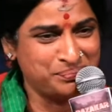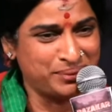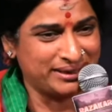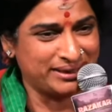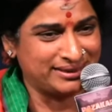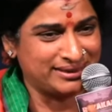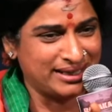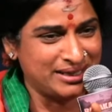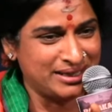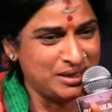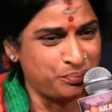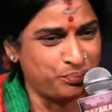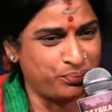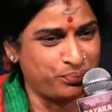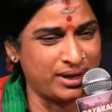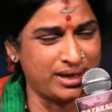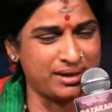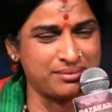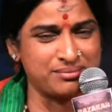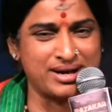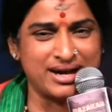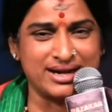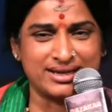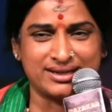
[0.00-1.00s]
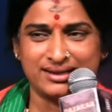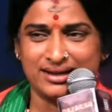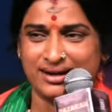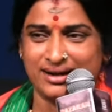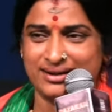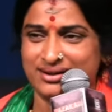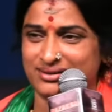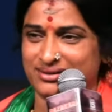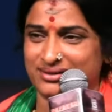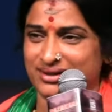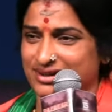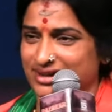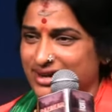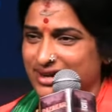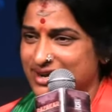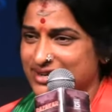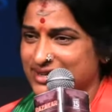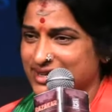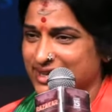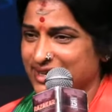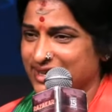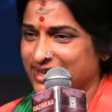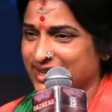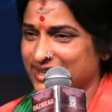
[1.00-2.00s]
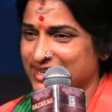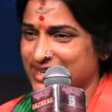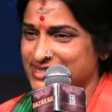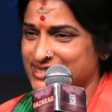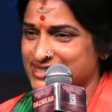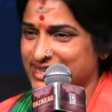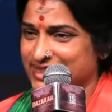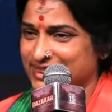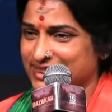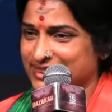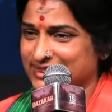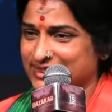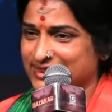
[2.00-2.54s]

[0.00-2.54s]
పెద్దలు ఇప్పుడే మాట్లాడినట్టు అట్లాంటి కలేజా